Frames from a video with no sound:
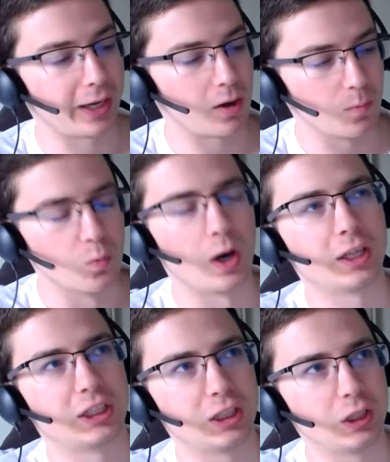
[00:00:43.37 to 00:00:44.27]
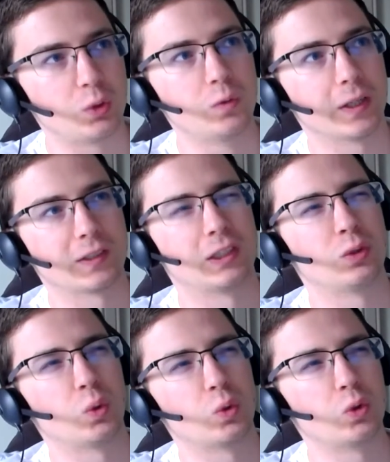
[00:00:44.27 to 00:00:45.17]
Alors moi, j'ai découvert
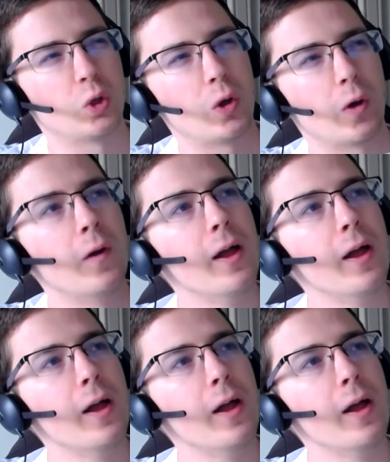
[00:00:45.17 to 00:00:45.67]
cet auteur